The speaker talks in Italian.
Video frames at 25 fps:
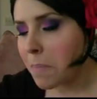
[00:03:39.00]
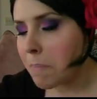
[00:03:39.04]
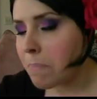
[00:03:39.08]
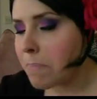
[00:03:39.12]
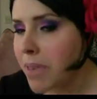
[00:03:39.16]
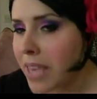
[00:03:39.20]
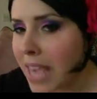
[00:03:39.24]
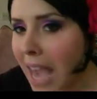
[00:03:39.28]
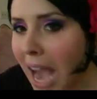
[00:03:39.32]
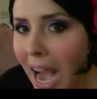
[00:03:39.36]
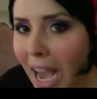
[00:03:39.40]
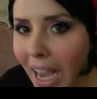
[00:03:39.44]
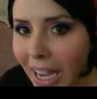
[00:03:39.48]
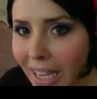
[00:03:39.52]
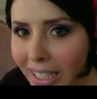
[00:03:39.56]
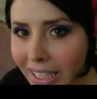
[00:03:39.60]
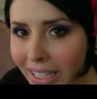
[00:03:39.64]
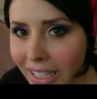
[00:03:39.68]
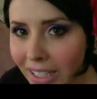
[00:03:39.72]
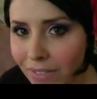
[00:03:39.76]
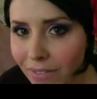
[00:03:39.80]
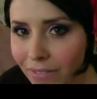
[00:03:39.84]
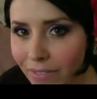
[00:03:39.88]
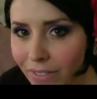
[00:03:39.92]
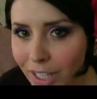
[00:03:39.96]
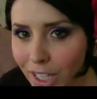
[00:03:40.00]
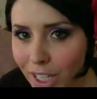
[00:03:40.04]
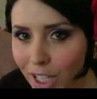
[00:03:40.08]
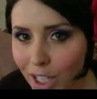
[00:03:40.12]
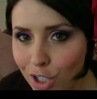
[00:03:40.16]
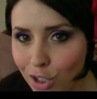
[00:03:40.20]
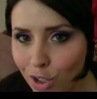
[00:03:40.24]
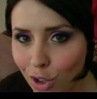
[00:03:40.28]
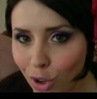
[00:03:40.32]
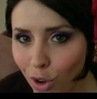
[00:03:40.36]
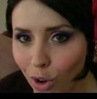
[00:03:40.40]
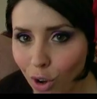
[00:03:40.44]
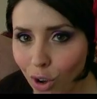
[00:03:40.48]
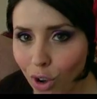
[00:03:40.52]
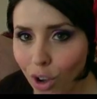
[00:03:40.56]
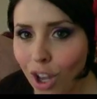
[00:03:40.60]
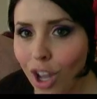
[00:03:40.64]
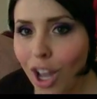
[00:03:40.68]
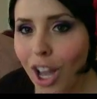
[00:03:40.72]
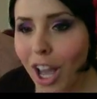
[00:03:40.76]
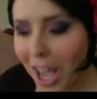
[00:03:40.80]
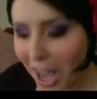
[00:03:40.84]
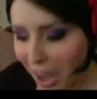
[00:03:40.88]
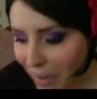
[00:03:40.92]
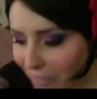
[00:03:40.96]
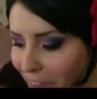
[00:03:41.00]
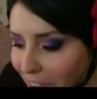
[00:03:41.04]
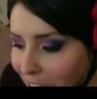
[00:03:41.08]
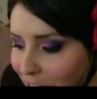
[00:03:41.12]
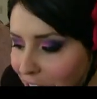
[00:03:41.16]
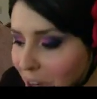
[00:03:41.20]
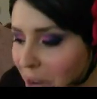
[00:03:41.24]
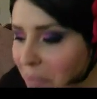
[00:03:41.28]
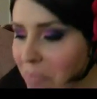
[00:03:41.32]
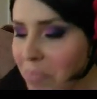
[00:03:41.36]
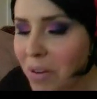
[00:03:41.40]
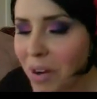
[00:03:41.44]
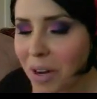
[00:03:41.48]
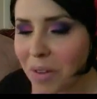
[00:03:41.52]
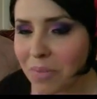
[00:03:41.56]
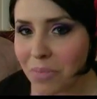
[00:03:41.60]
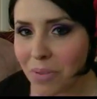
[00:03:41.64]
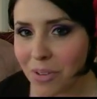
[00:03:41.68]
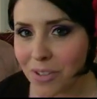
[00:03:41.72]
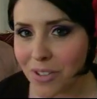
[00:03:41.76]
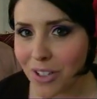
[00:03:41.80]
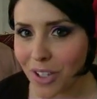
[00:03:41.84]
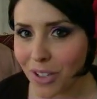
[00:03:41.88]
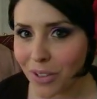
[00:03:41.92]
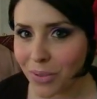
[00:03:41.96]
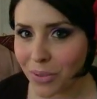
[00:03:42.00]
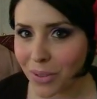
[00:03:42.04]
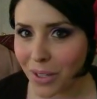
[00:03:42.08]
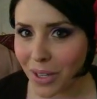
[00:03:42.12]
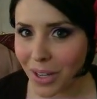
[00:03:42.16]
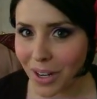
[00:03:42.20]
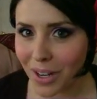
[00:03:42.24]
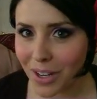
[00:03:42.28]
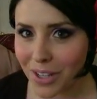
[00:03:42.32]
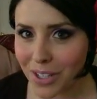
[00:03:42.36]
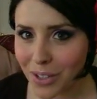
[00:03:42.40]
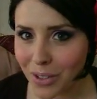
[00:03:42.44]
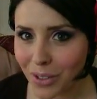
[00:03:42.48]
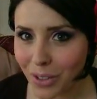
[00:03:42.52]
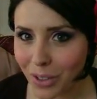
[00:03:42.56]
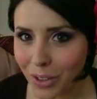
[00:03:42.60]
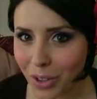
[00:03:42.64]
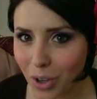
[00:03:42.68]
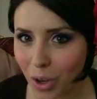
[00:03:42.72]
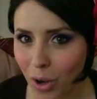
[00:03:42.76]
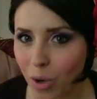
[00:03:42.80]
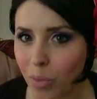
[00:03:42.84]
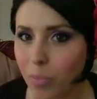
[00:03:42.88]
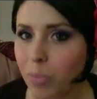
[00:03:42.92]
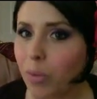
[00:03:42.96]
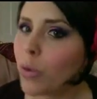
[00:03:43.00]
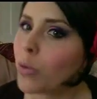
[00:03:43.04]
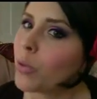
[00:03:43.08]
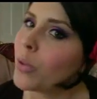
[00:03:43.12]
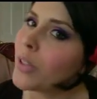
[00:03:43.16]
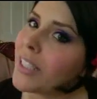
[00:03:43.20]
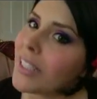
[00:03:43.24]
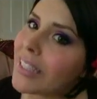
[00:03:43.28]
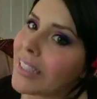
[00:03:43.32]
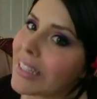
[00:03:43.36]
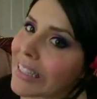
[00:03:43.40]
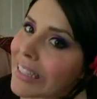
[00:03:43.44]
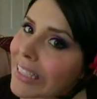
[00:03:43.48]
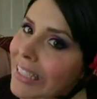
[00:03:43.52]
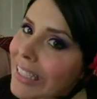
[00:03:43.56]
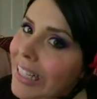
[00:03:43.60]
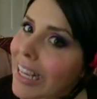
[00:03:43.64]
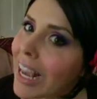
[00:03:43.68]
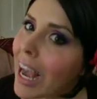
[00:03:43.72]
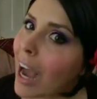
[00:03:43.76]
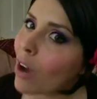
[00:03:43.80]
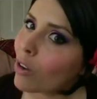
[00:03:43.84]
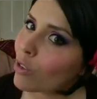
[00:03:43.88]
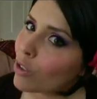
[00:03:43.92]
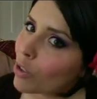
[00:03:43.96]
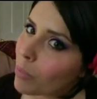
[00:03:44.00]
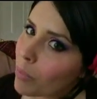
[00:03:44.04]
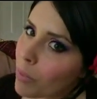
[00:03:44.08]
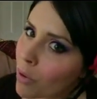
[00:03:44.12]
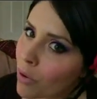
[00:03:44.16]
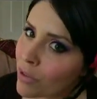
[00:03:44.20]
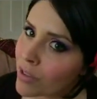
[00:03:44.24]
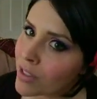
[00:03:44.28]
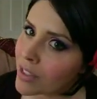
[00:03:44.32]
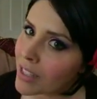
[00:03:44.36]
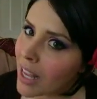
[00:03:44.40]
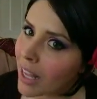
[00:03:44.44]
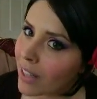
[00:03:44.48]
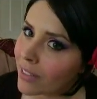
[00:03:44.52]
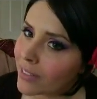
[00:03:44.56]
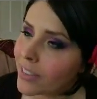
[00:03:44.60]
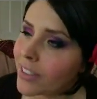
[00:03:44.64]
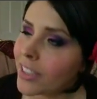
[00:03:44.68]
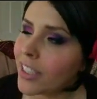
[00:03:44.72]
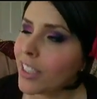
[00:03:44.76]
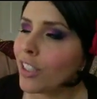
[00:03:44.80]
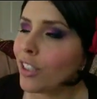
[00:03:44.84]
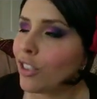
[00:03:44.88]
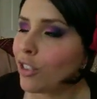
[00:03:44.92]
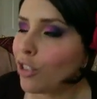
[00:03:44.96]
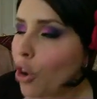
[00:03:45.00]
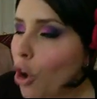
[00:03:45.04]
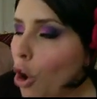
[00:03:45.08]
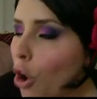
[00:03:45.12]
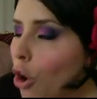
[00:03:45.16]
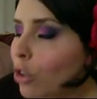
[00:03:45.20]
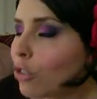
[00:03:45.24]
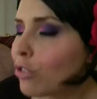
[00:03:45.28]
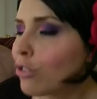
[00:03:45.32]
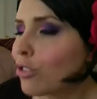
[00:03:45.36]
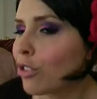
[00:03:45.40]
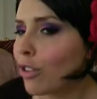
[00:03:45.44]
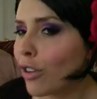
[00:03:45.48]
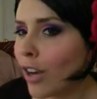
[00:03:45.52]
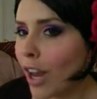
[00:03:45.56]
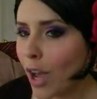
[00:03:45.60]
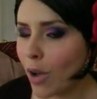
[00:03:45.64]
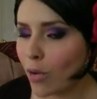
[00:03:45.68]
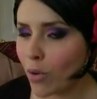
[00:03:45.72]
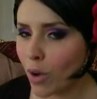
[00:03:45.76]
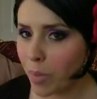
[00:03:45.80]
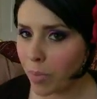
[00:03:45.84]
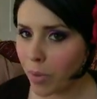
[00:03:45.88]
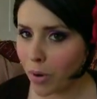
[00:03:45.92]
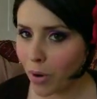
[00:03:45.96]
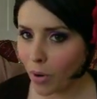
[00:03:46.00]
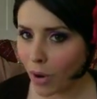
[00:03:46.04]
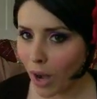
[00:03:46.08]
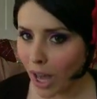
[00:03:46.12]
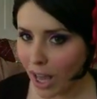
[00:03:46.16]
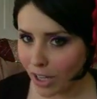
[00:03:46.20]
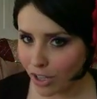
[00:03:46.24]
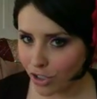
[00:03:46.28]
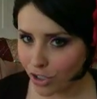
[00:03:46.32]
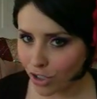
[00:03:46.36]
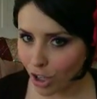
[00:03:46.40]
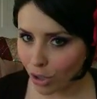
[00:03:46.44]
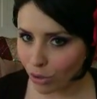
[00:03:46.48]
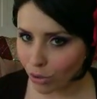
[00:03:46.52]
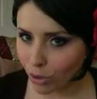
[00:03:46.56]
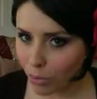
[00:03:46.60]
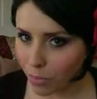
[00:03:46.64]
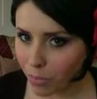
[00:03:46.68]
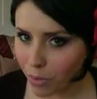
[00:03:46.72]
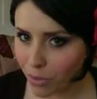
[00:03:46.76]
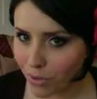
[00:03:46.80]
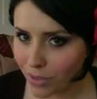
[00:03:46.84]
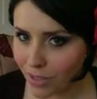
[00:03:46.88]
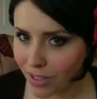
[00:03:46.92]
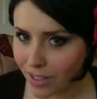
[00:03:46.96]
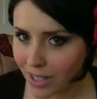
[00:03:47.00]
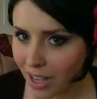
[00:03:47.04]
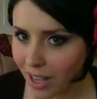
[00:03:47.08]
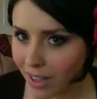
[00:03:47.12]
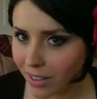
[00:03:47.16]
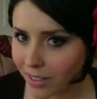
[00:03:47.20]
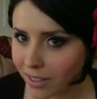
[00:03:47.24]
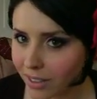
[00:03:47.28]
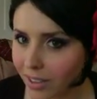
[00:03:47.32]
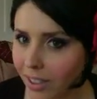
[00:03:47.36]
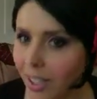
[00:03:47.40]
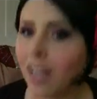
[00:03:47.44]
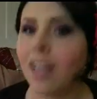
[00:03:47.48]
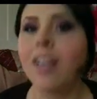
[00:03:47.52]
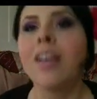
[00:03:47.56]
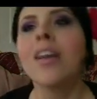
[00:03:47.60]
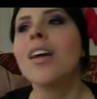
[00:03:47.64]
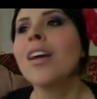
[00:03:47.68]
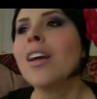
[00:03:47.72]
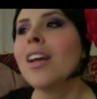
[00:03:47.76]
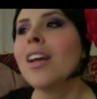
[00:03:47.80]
bianchi in viso e avere una bella abbronzatura nel resto del corpo. Quindi autoabbronzanti, no, non è una parolaccia autoabbronzante.